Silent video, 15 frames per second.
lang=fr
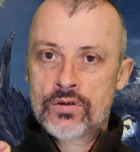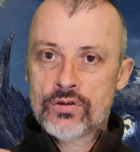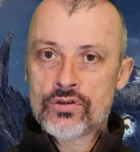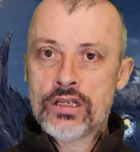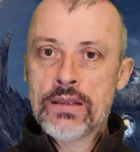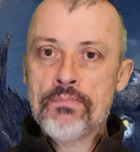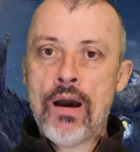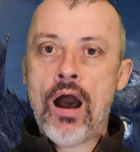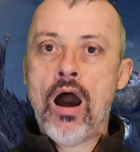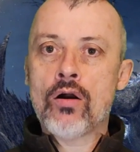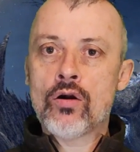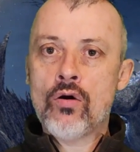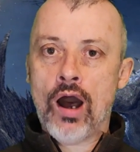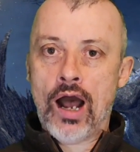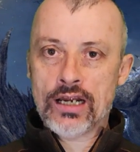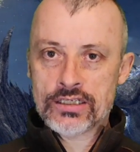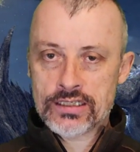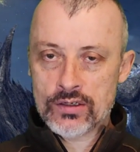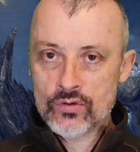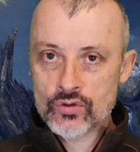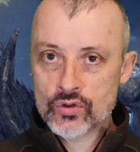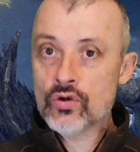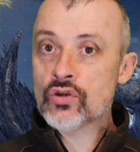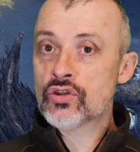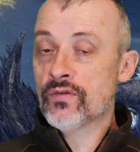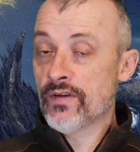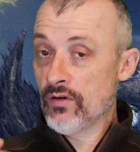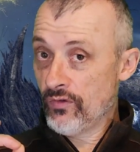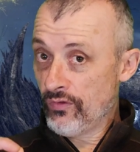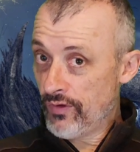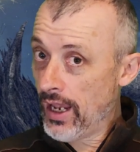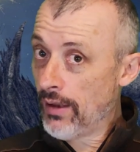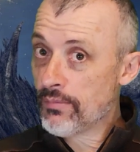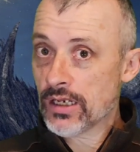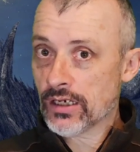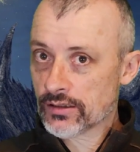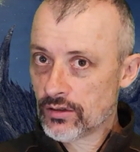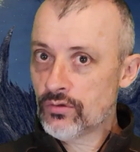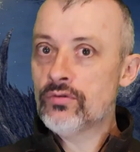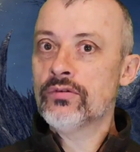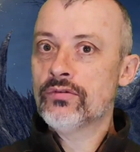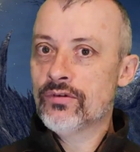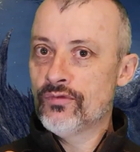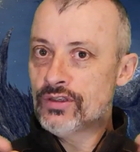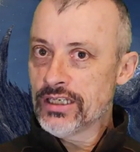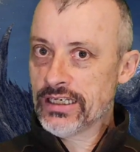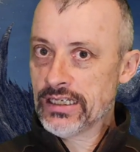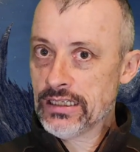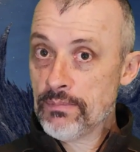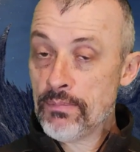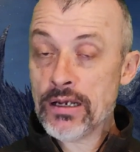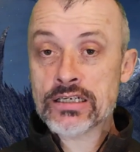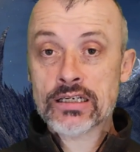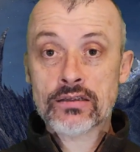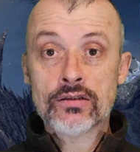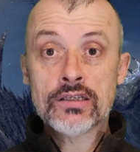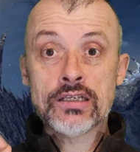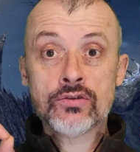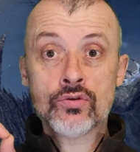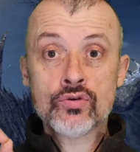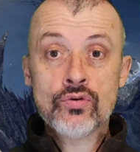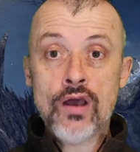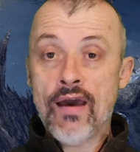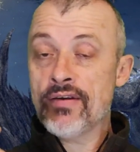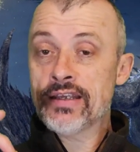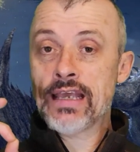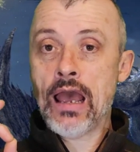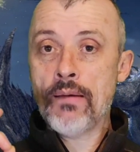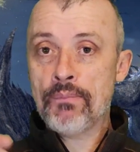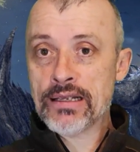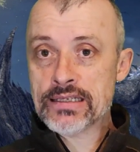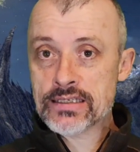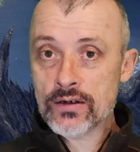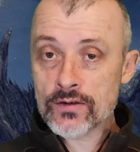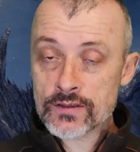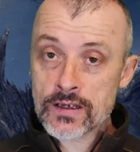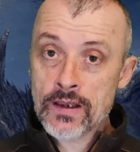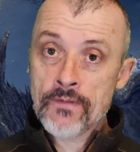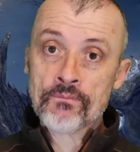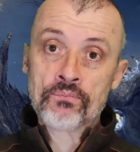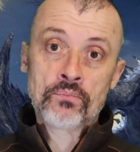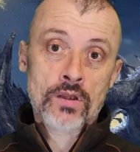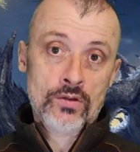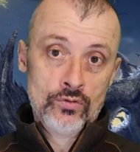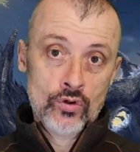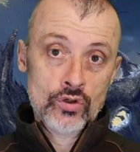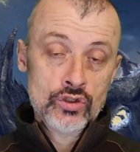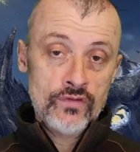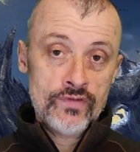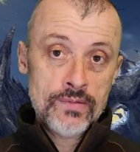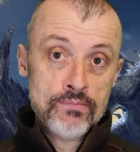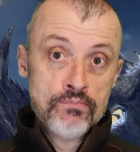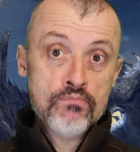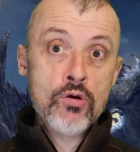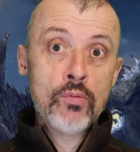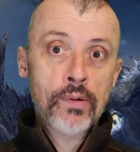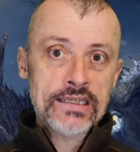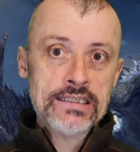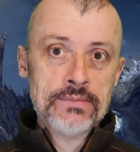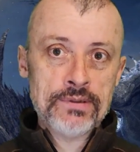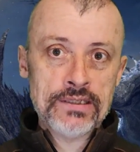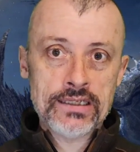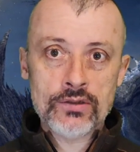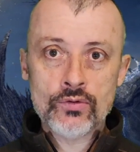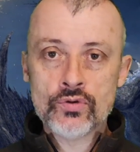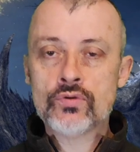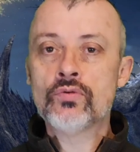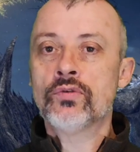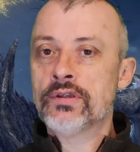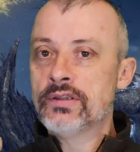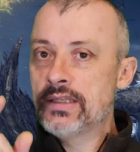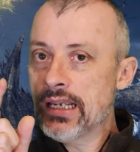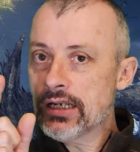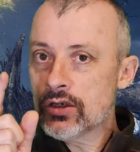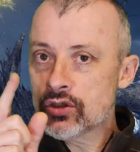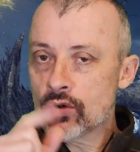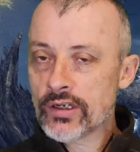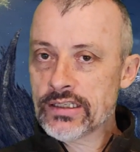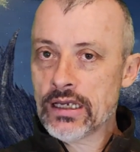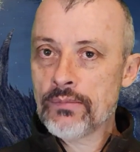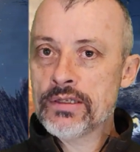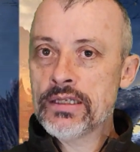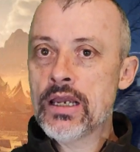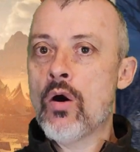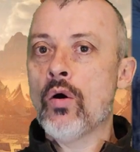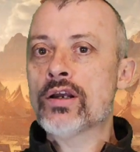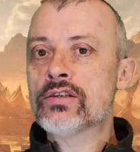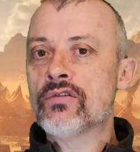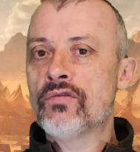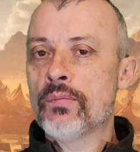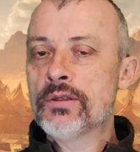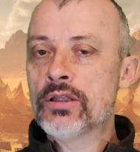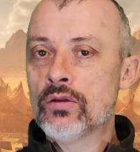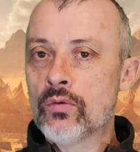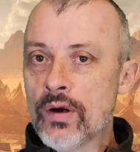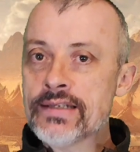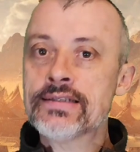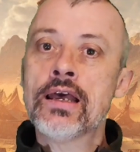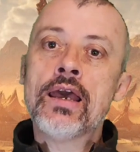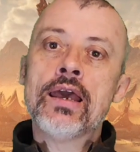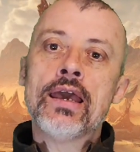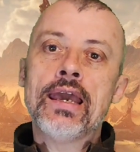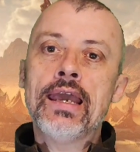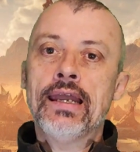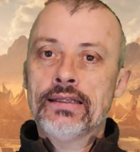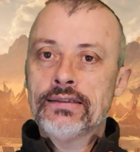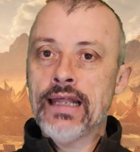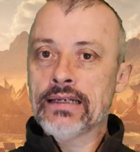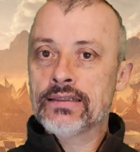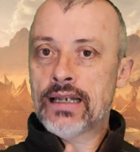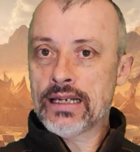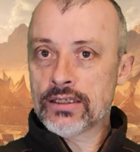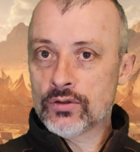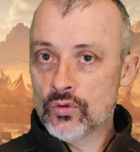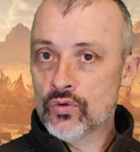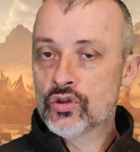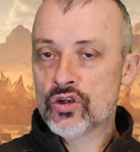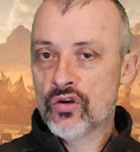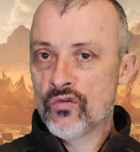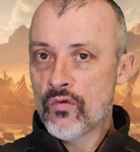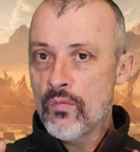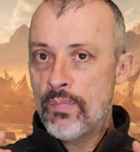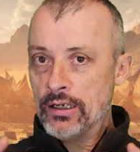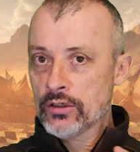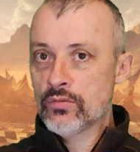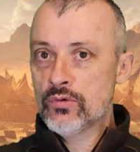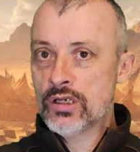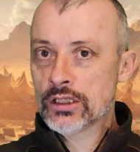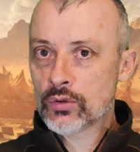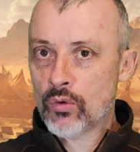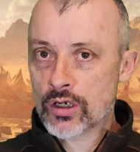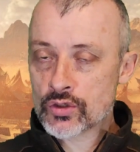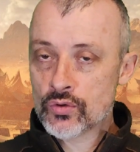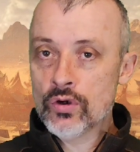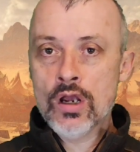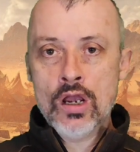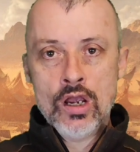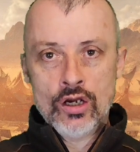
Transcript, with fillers: que je n'ai pas encore acheté le jeu, je vais le faire, bien entendu, ne vous inquiétez pas, j'attendais ce jeu avec impatience, donc je vais me précipiter dessus dès que j'aurai terminé Horizon Forbidden West et Dying Light 2. Je ne veux pas cumuler trois jeux,